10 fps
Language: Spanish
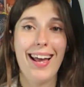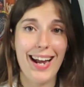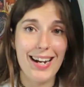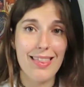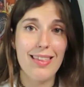
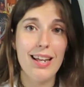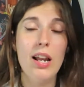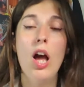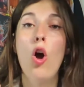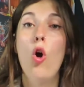
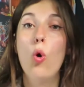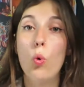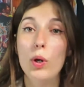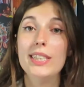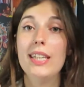cárcel
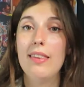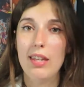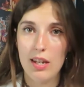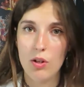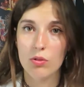cuesta
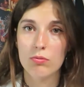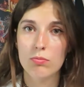dinero.